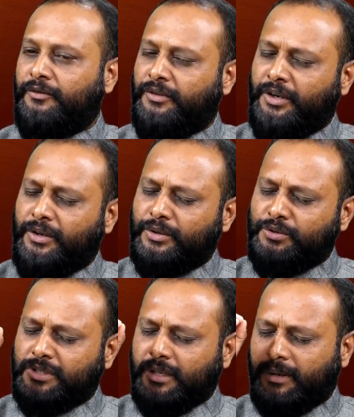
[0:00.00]
వీడియో
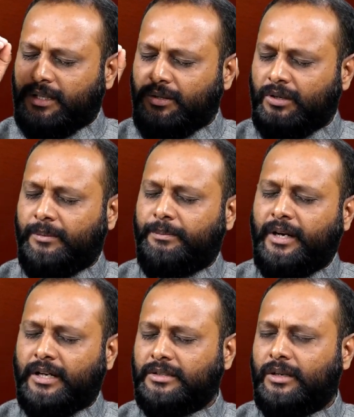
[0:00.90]
చూసే ప్రతి ఒక్క
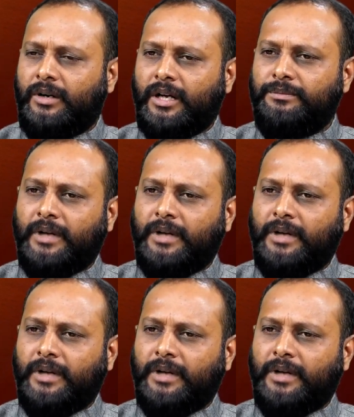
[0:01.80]
ప్రేక్షకులు కూడా